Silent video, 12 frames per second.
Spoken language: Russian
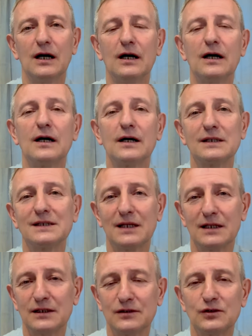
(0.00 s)

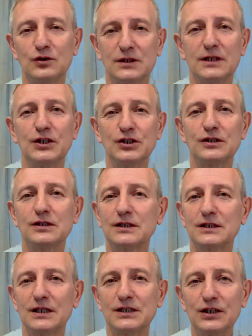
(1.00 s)
э, значит,
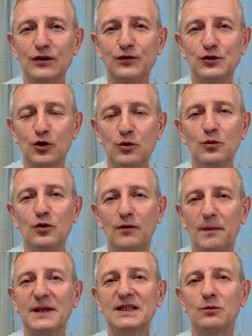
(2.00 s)
садил в тюрьму,
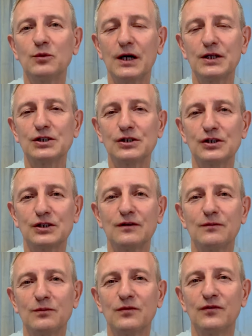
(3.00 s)
об этом, конечно же,
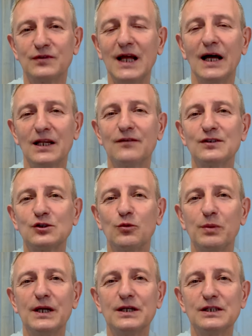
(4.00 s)
в данном
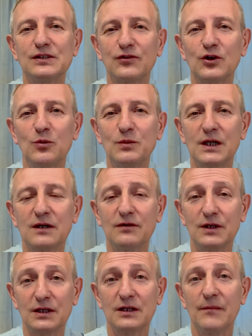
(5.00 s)
выступлении своем не
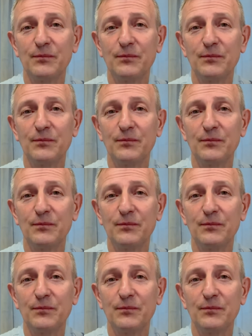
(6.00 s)
говорит.